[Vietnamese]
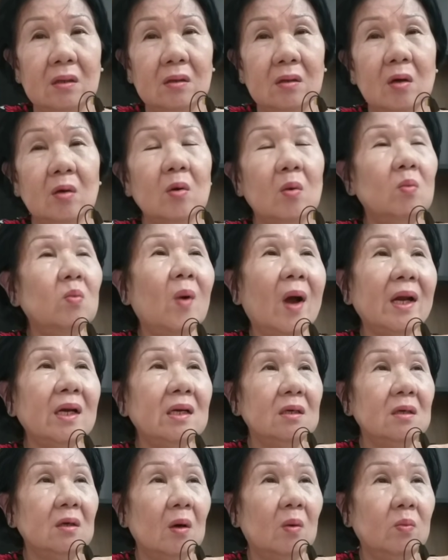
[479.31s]
Nó cũng quá
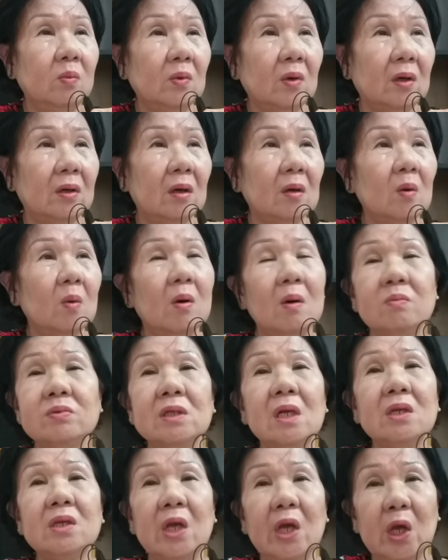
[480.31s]
cùng rồi, nó cũng không
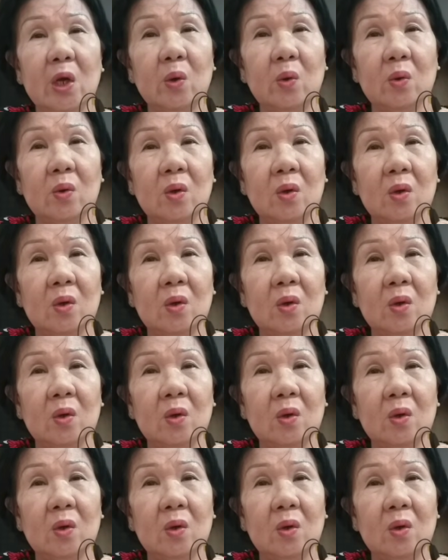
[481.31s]
xin nhiều.